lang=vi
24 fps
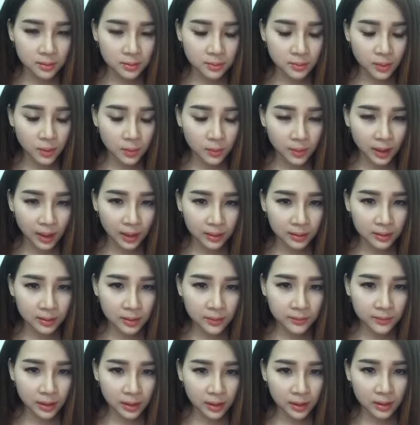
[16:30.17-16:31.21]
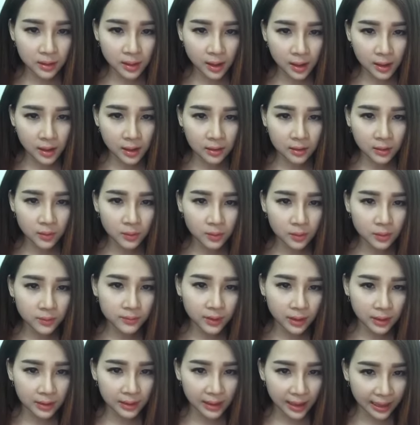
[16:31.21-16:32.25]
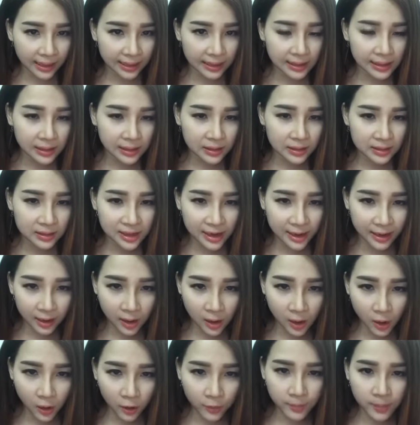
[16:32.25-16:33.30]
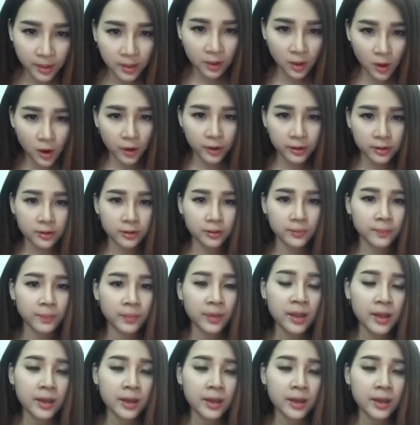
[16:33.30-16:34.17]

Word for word: mụn ẩn nó vẫn có thể là thuốc nó vẫn đẩy ra ngoài bên ngoài được,